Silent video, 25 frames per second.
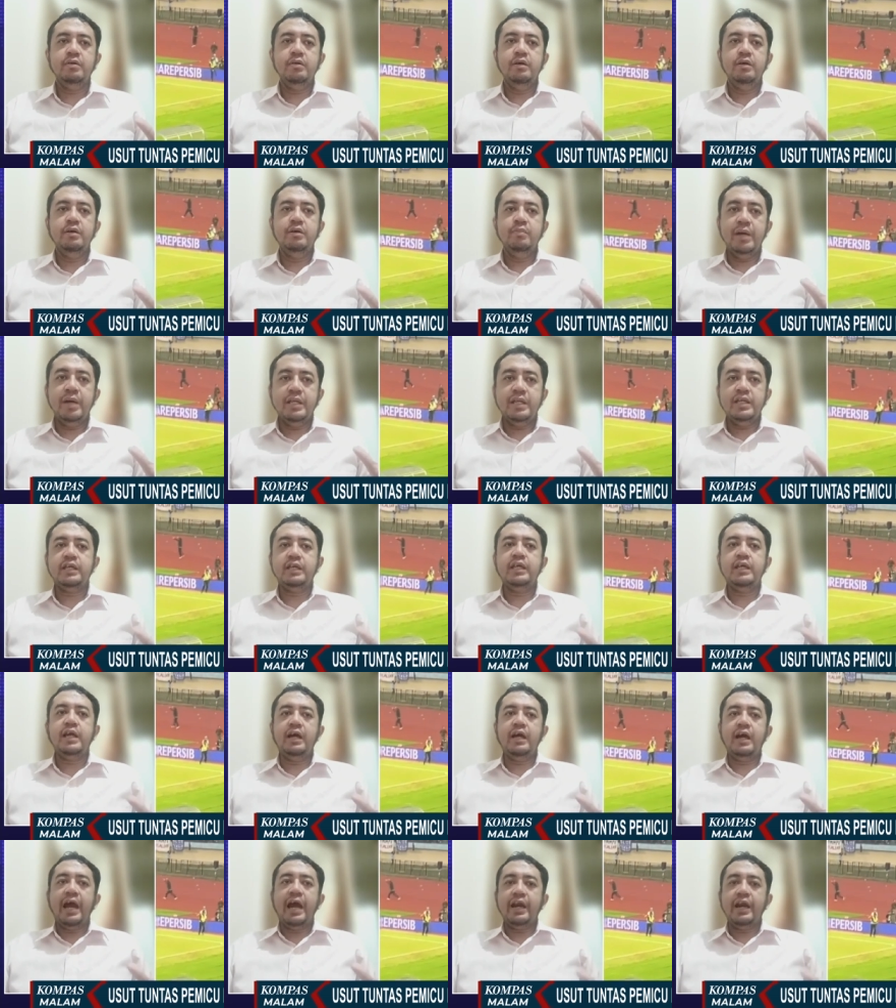Banyak
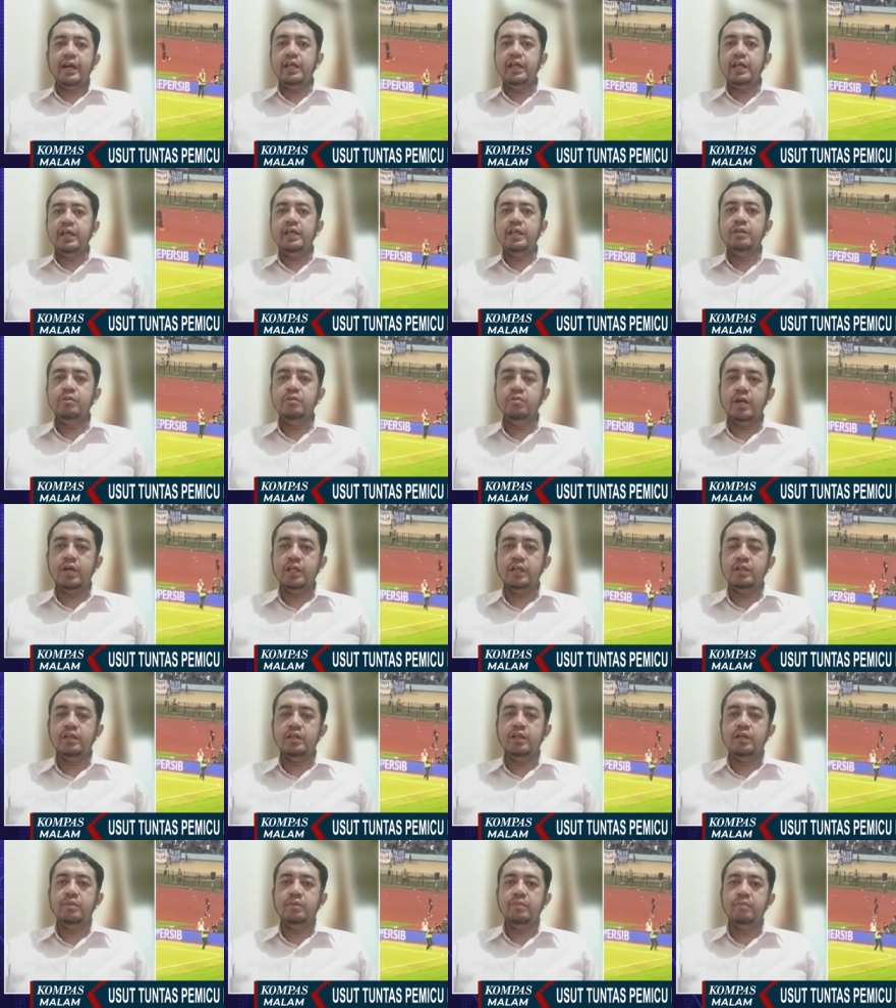yang aneh tuh
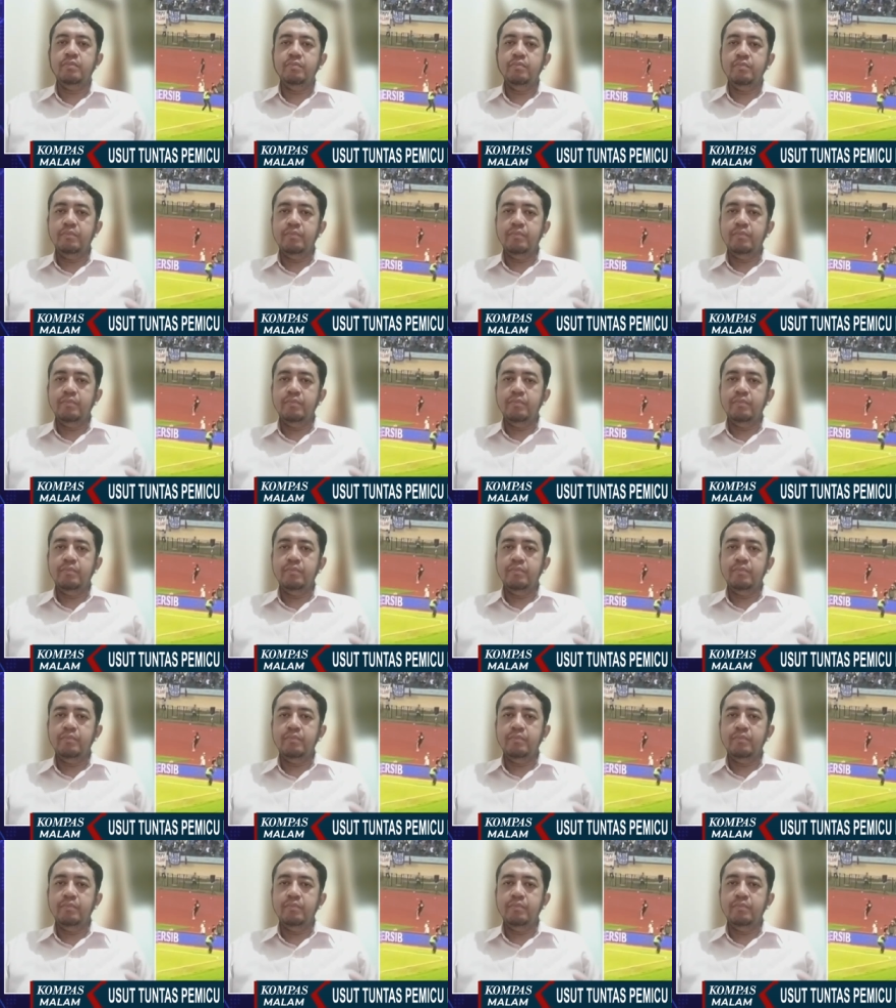katanya.